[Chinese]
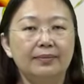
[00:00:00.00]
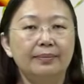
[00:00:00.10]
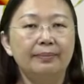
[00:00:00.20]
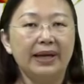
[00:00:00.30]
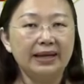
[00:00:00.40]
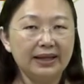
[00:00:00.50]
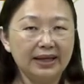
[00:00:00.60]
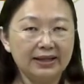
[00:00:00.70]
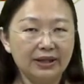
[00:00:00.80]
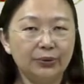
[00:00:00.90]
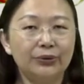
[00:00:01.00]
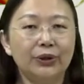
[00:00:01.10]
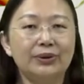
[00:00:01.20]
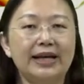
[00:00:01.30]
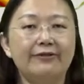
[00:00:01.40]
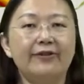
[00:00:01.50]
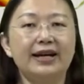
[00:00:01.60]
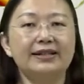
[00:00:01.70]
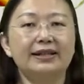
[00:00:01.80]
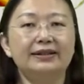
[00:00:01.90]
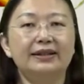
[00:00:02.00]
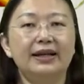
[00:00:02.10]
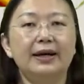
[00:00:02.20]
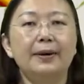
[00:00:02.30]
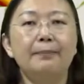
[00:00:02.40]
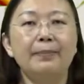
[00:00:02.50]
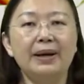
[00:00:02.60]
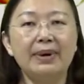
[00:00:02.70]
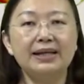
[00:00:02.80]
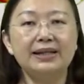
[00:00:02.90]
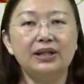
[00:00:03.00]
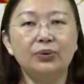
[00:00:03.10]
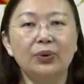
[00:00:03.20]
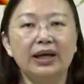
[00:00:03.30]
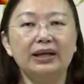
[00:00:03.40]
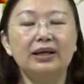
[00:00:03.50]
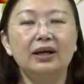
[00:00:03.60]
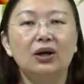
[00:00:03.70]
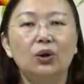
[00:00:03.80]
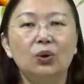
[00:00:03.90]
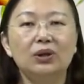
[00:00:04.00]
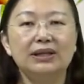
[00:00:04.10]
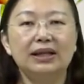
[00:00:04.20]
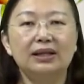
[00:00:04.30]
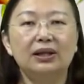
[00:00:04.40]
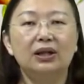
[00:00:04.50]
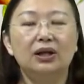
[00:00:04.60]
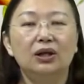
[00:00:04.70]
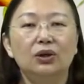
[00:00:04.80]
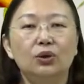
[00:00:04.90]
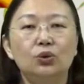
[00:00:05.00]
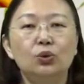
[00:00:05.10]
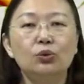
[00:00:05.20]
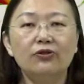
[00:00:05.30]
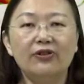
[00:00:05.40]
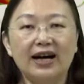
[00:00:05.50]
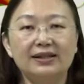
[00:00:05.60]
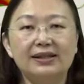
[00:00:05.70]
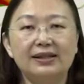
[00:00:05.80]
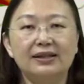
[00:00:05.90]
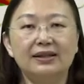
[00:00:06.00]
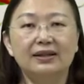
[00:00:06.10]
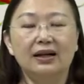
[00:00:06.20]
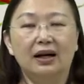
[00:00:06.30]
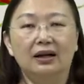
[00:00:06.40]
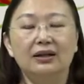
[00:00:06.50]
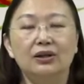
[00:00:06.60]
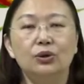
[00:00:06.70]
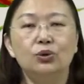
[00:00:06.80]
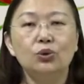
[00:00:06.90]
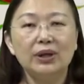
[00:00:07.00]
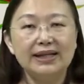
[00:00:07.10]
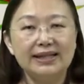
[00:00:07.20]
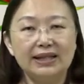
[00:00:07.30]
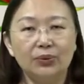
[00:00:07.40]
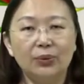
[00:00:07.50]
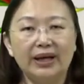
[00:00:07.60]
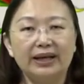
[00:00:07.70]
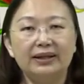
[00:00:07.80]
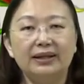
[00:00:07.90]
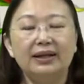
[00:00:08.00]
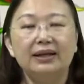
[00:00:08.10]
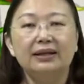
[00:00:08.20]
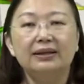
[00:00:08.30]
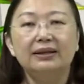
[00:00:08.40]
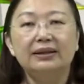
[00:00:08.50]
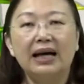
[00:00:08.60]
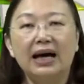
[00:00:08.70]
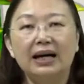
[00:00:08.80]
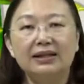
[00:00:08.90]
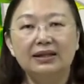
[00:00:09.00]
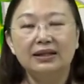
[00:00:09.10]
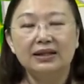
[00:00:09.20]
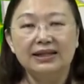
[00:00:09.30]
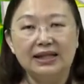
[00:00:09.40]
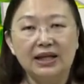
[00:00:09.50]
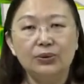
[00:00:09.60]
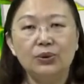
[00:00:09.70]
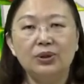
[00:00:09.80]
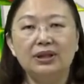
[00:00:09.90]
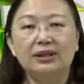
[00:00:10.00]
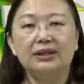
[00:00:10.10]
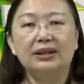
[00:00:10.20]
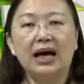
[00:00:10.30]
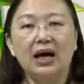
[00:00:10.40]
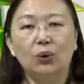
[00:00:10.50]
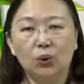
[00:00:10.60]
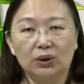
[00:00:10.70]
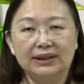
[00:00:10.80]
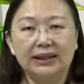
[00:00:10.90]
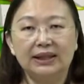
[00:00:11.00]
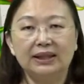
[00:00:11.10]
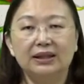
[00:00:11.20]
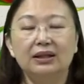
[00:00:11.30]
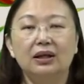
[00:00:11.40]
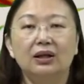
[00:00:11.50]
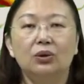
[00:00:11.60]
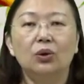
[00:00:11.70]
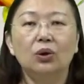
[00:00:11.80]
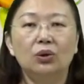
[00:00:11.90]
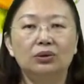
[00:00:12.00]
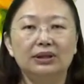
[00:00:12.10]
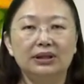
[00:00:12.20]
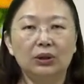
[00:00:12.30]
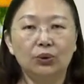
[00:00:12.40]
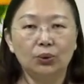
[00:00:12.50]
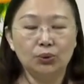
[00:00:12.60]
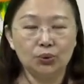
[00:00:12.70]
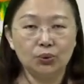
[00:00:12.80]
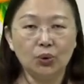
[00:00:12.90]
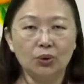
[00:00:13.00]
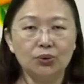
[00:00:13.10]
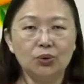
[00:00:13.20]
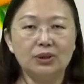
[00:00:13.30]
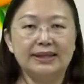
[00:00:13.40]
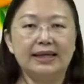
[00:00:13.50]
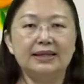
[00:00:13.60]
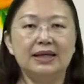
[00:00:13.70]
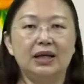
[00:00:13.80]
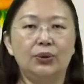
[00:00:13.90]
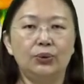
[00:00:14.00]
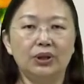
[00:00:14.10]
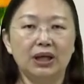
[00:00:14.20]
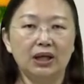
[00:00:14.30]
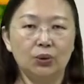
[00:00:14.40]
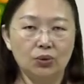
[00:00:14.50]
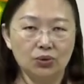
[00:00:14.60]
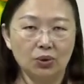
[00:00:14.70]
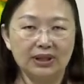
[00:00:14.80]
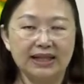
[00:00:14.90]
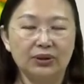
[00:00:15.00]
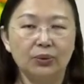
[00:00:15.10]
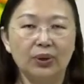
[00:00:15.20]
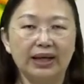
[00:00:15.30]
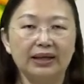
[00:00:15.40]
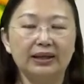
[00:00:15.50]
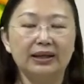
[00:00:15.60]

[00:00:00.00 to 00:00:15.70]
每一天几乎都在发生的买卖行为，或者租房子、租赁行为、搭捷运、搭火车、公共交通运输工具这一些旅客运送行为，